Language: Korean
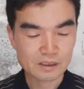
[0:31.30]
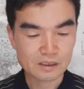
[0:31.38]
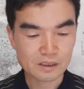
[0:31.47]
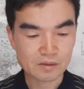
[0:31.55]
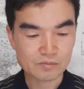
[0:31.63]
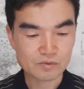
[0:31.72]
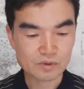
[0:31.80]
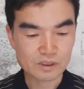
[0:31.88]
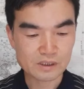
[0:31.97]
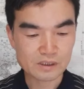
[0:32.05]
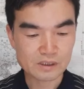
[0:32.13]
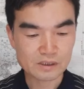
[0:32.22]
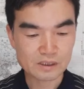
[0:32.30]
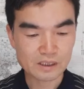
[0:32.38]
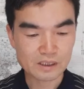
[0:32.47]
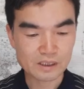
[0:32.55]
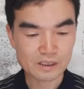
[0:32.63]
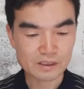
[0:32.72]
그가 무기를 든
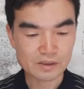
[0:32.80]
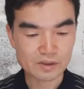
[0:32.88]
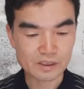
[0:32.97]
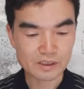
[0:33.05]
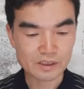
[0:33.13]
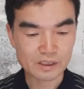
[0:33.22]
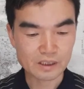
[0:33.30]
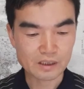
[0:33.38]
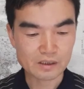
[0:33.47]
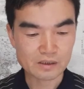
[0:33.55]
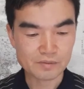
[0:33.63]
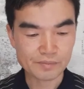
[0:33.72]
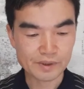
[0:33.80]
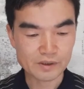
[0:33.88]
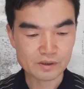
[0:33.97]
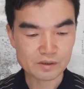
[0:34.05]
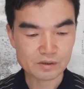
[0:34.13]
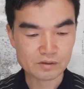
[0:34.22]
자에게 이르되 내 칼을
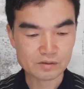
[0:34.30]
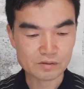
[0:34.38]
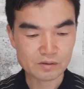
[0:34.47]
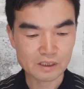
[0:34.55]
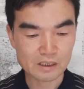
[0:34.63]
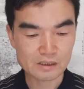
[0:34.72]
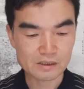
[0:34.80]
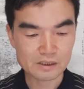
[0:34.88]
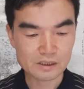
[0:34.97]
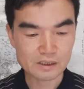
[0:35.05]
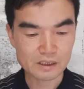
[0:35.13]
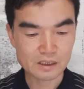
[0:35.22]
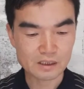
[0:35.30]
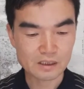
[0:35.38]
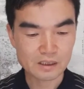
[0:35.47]
빼어 그것으로 나를 찌르라.